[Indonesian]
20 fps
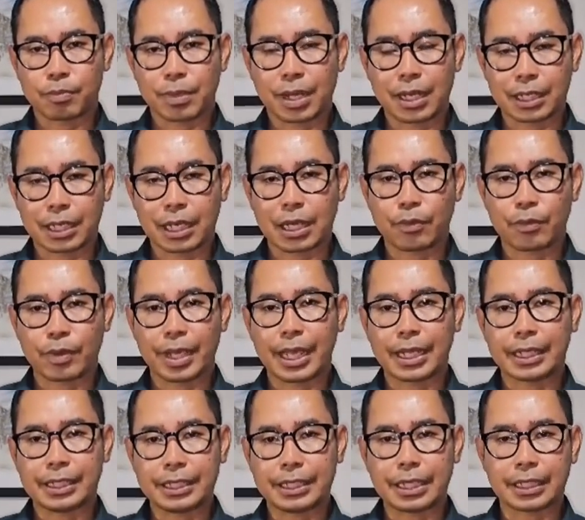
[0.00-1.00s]
para
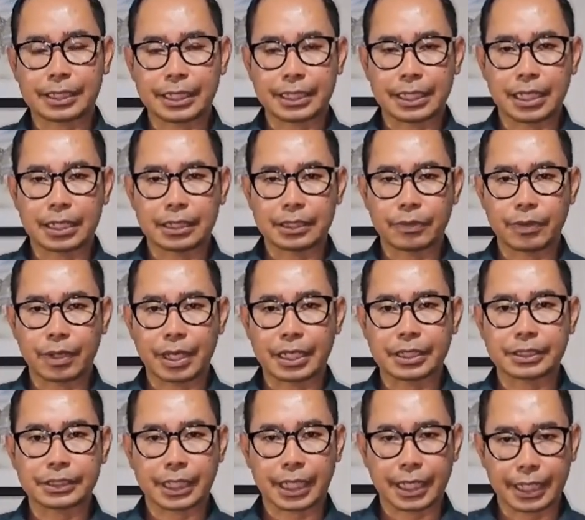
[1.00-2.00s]
WNI yang tinggal di
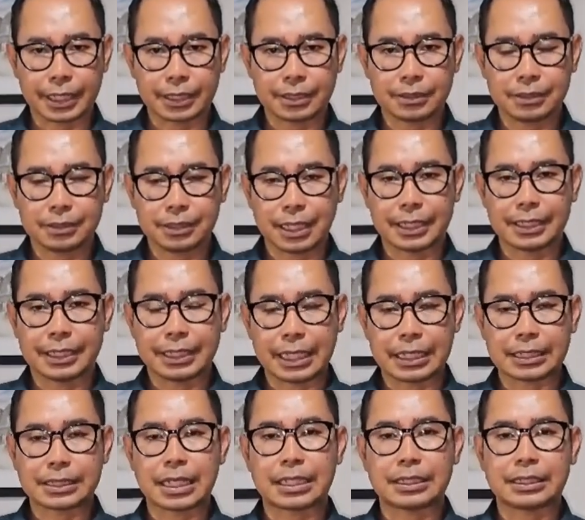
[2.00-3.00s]
wilayah Israel dan
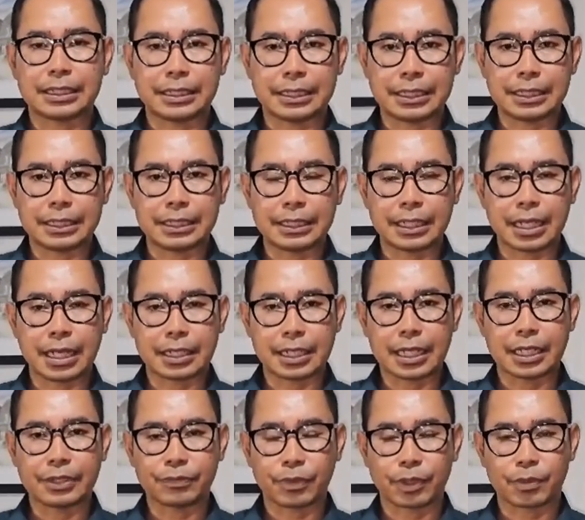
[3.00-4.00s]
hingga saat ini tidak
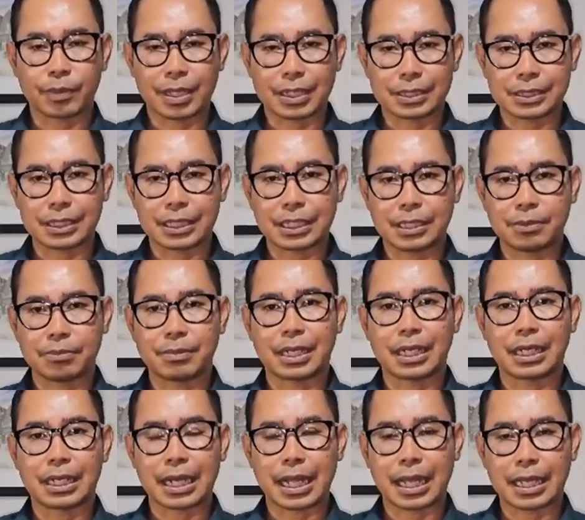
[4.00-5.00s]
ada informasi
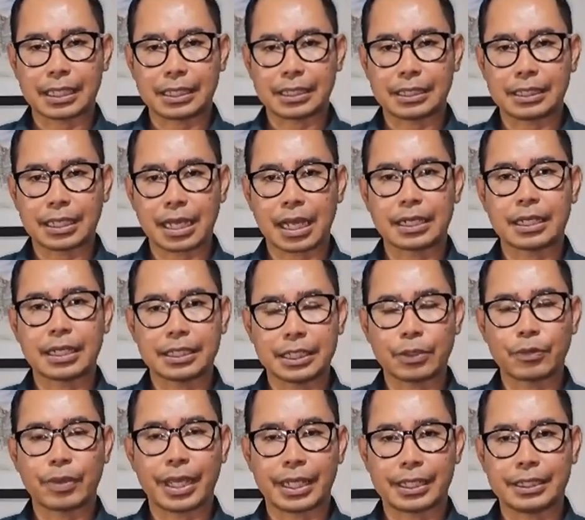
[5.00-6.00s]
mengenai
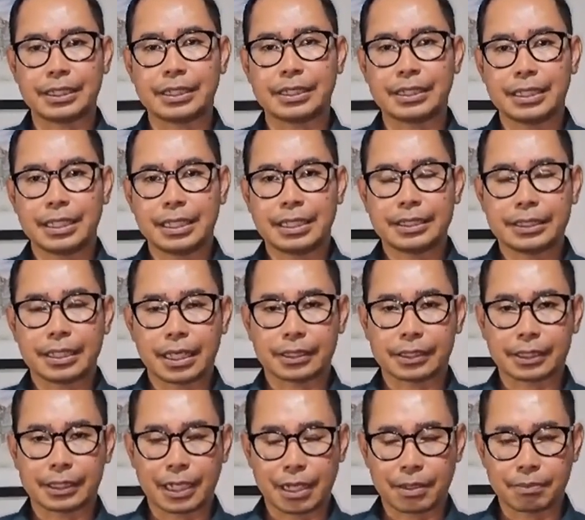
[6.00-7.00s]
adanya WNI yang
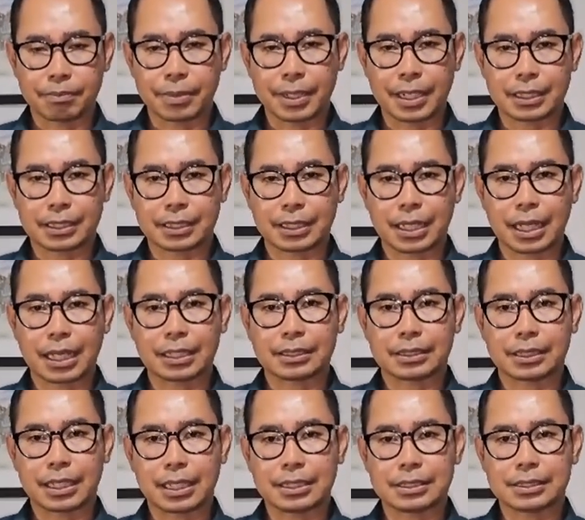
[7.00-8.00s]
terdampak
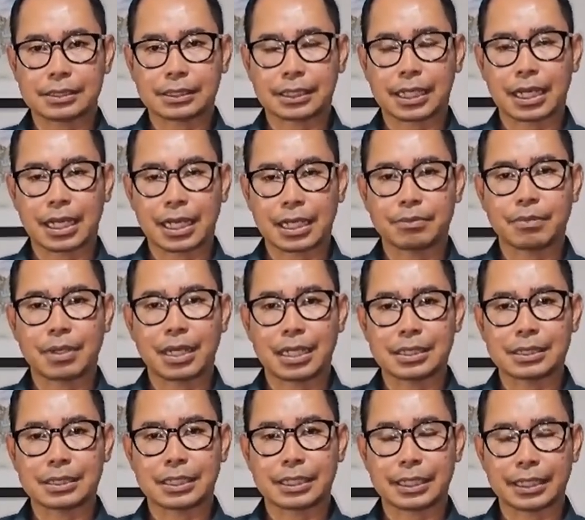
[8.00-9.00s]
atas serangan
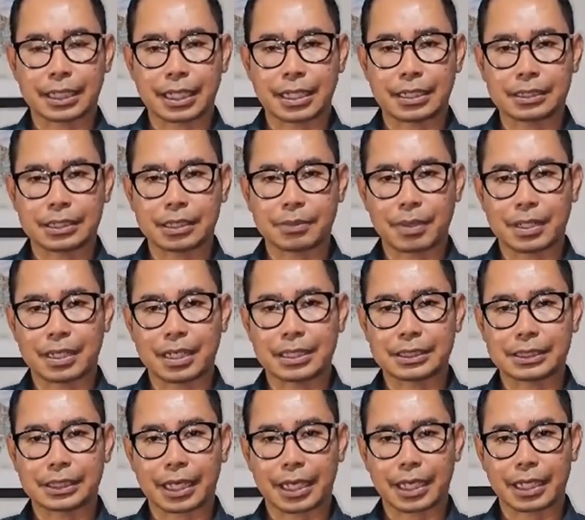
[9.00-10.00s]
balasan Iran kepada
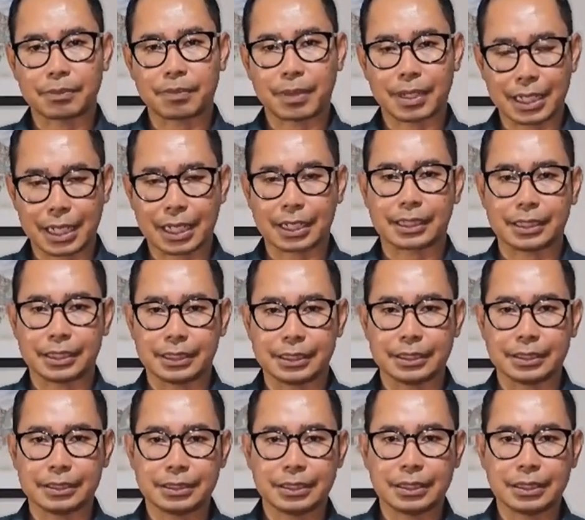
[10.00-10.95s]
Israel pada hari ini.